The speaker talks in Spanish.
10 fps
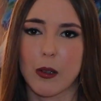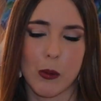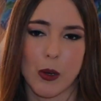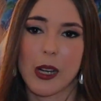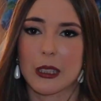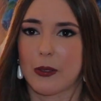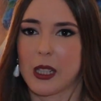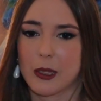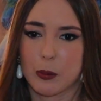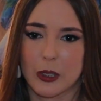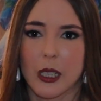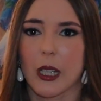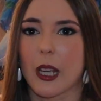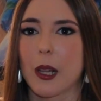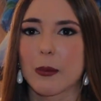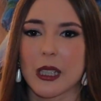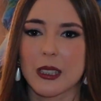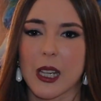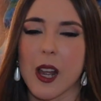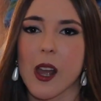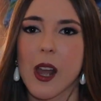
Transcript: como no las fallas pues tienen que adaptarse